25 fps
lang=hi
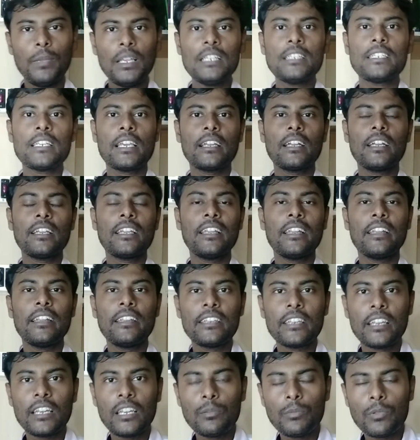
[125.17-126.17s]
मिल जाएगा कि
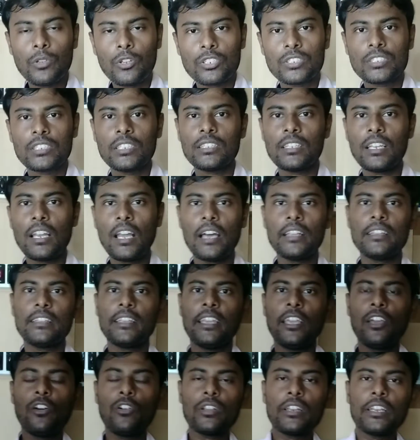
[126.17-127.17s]
रिटर्निंग व्यूअर्स कितना
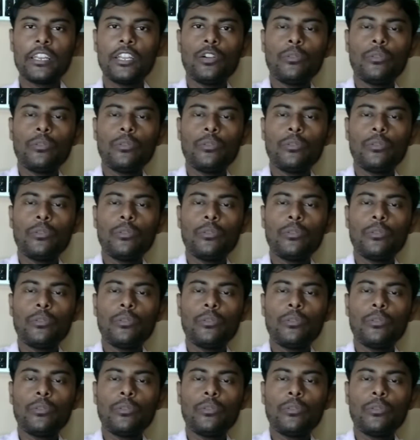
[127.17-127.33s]
आते हैं और